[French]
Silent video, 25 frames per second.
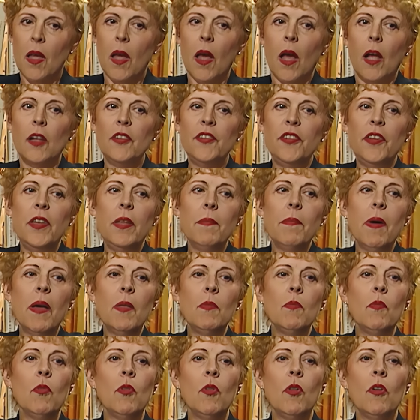Le cinéma de
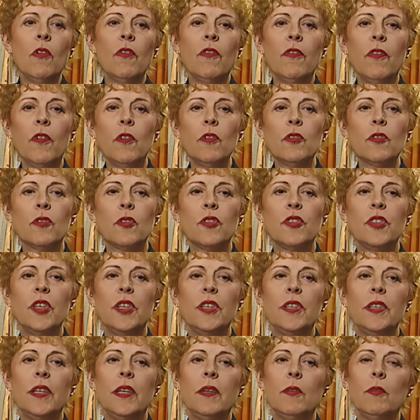mon enfance,
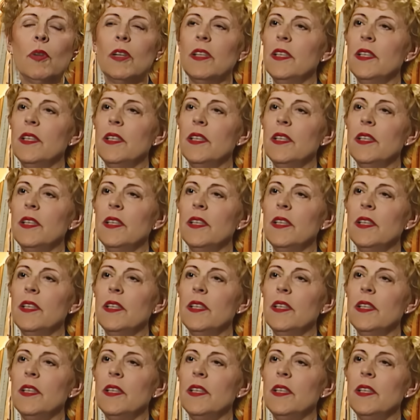c'était Walt